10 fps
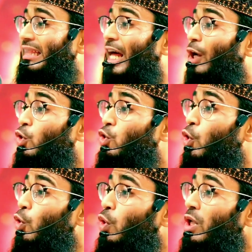তার
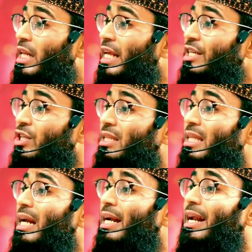চল্লিশ
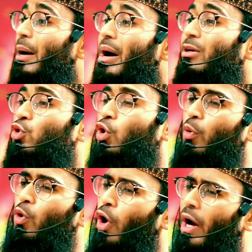দিনের নামাজ
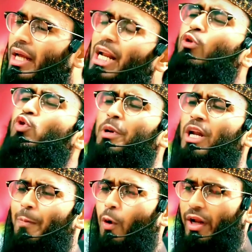কবুল হয় না
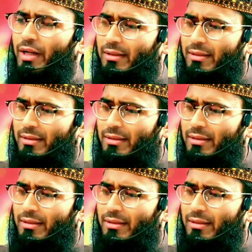নাউজবিল্লা পড়েন